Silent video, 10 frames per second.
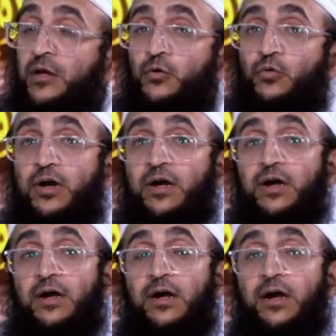و
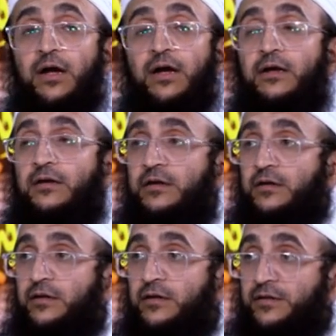جهاد الدفع
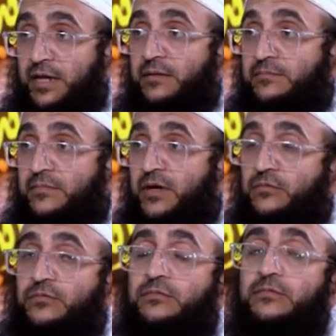هذا. نعم
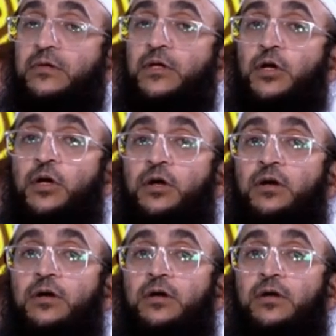او
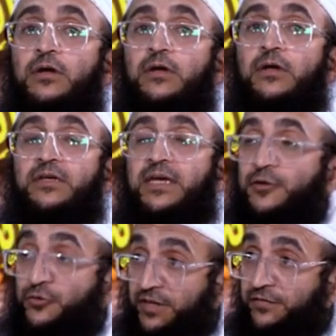آه،
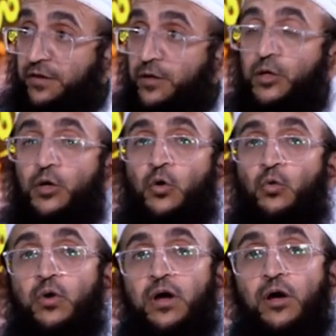جهاد الدفع
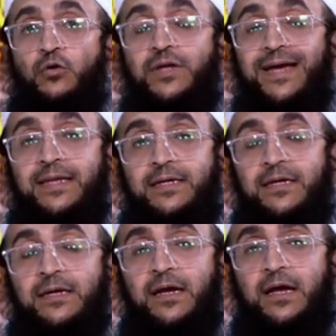
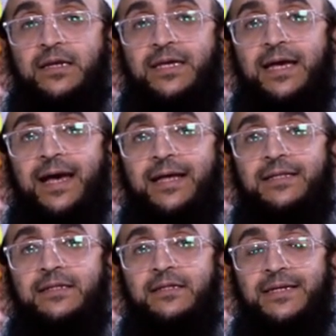وهنالك
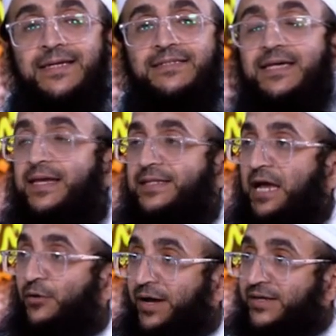الجهاد لإزالة
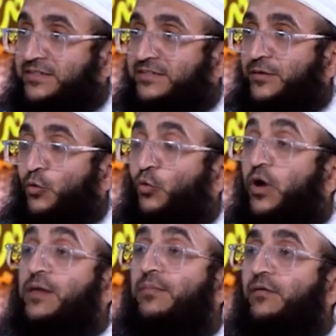الحواجز
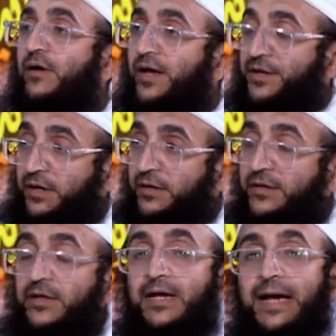والموانع
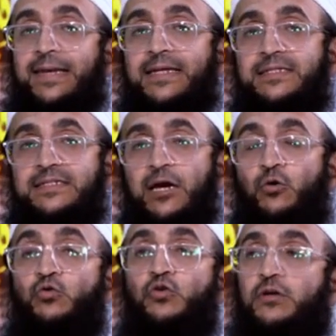التي
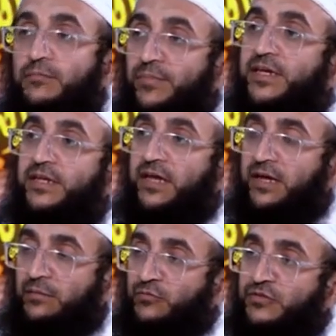تحول بين
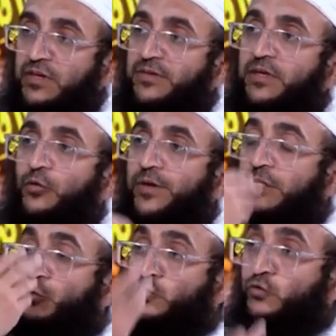المسلمين
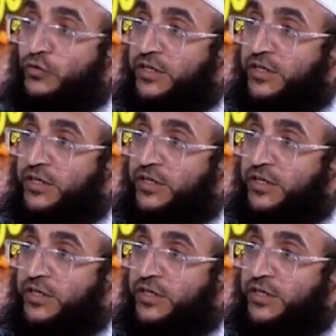وبين الوصول